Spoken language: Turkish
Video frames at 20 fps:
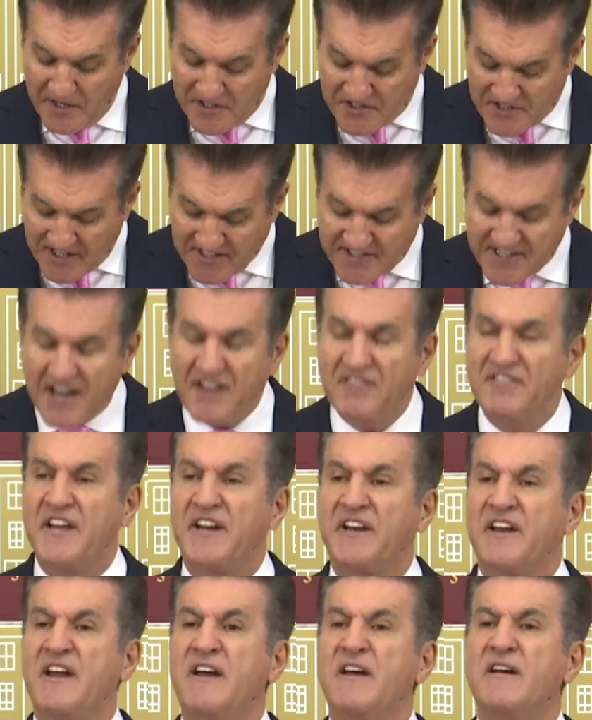
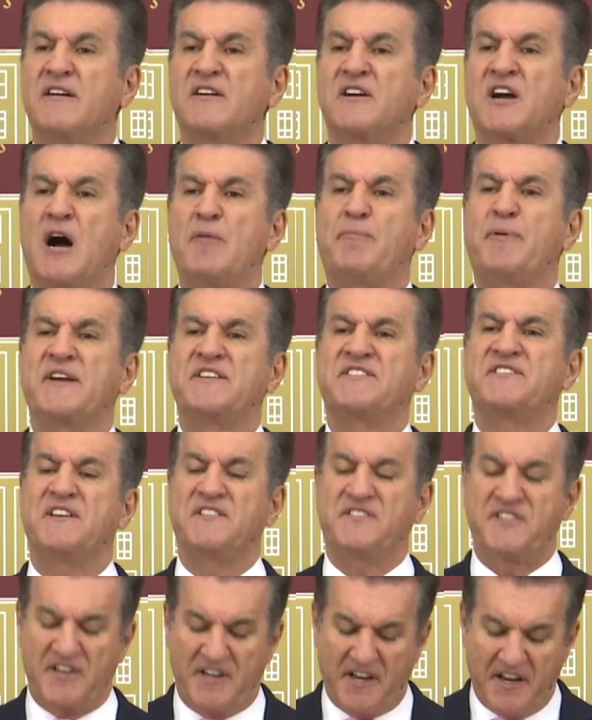Cezaevleri
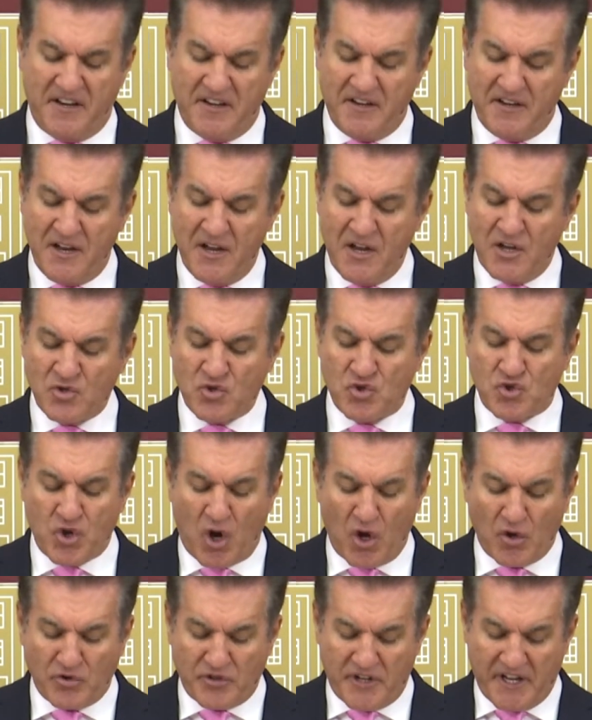kapasitesinin
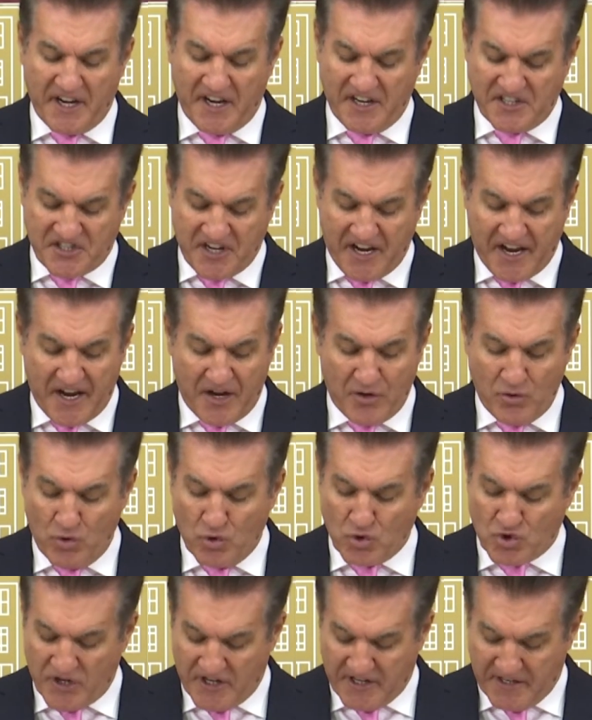son derece
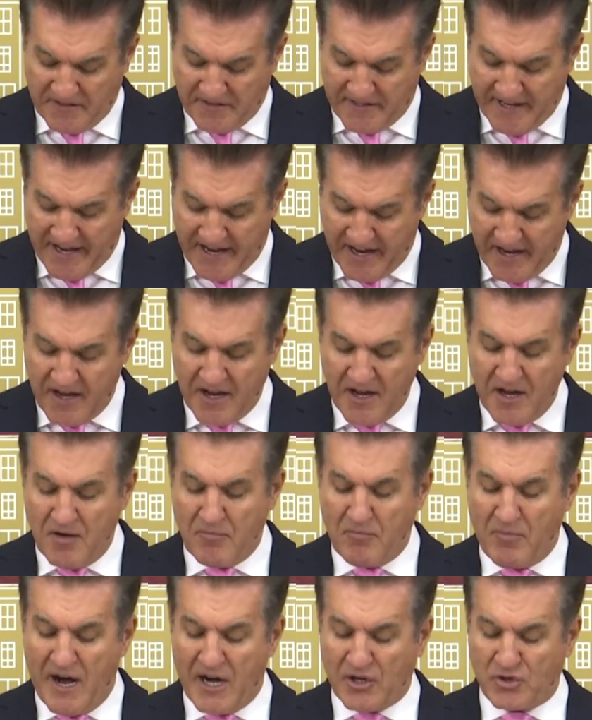üzerinde
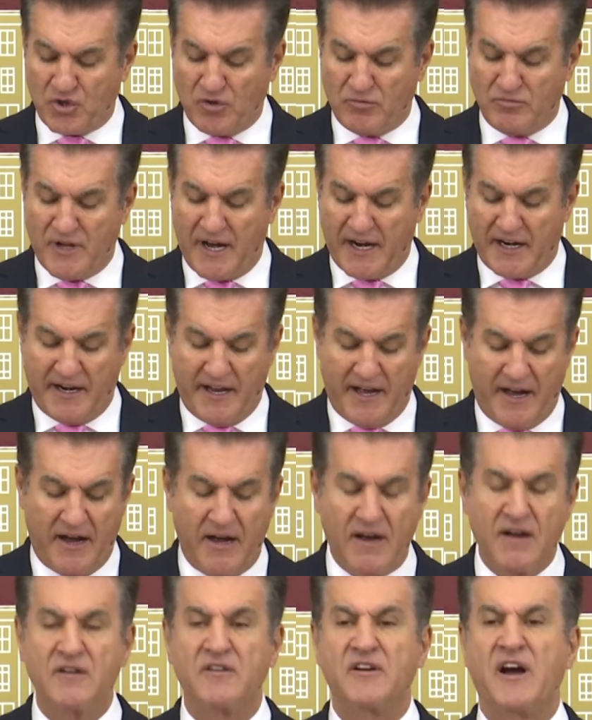
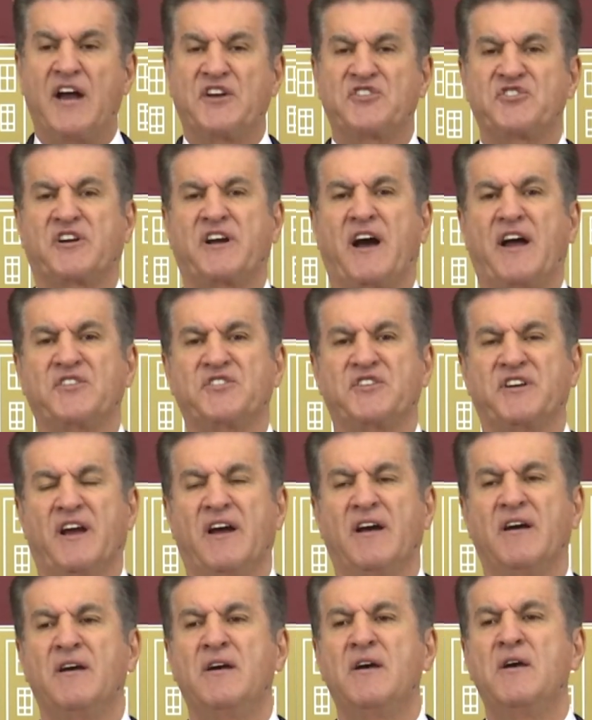mahkumlarla karşı karşıya.
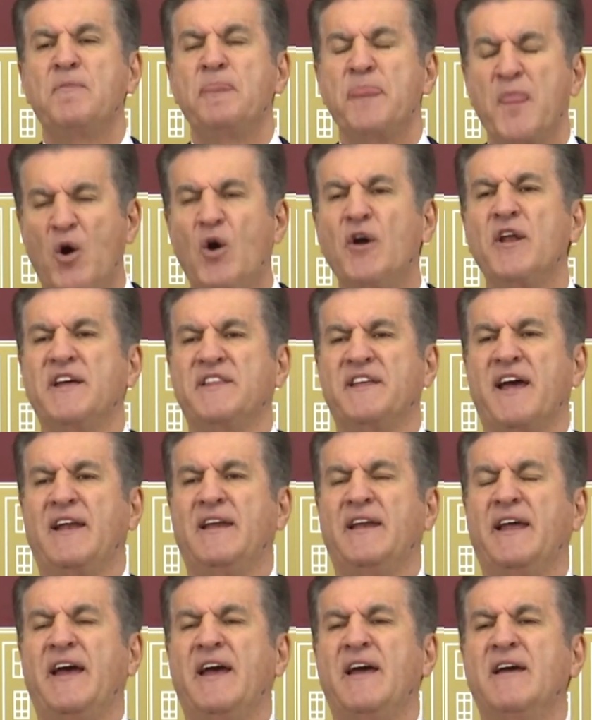O
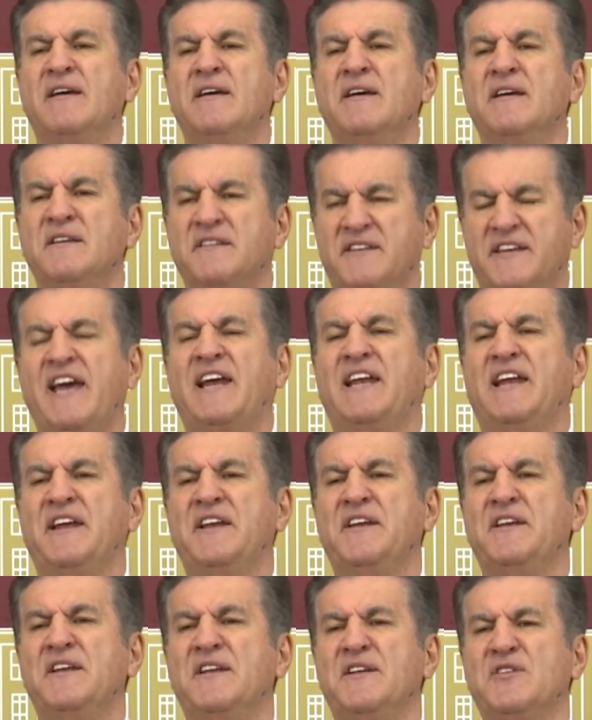nedenle
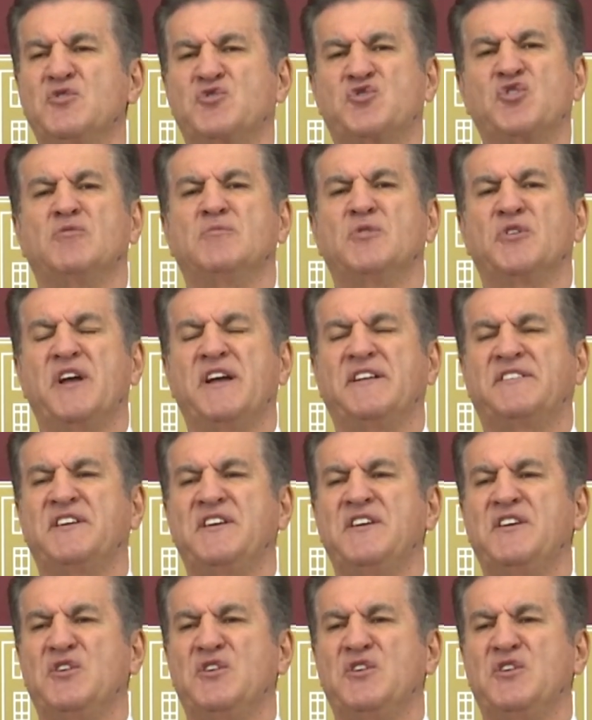gelin Cumhuriyet'in